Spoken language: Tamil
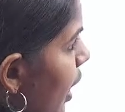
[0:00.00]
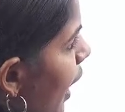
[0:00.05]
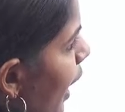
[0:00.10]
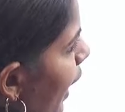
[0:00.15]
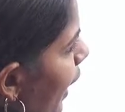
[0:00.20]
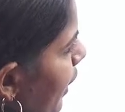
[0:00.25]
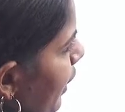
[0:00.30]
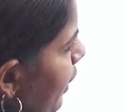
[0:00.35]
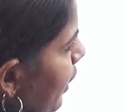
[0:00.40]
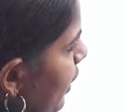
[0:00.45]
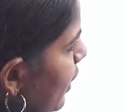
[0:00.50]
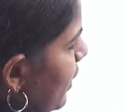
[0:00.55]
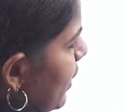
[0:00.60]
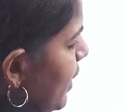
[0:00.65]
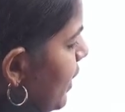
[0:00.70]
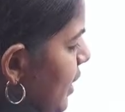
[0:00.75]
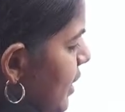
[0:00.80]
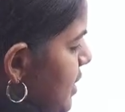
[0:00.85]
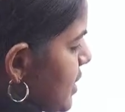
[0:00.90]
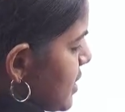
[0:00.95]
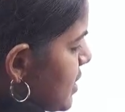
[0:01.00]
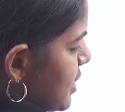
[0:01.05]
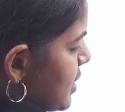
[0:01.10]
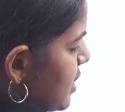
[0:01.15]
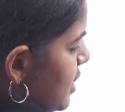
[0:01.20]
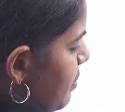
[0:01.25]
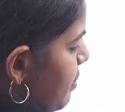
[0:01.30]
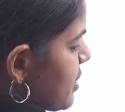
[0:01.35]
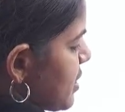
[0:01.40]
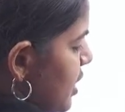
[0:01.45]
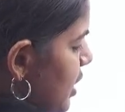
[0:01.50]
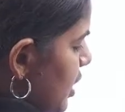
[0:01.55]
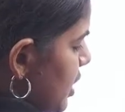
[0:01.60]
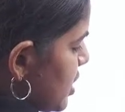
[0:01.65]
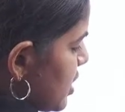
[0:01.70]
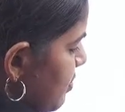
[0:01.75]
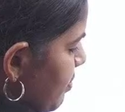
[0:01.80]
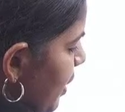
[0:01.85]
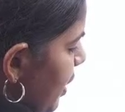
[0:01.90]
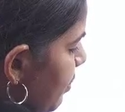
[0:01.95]
ஹண்ட்ரடில் சிக்ஸ்டி பர்சன்டேஜ்
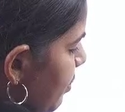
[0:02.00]
ஸ்பெண்ட்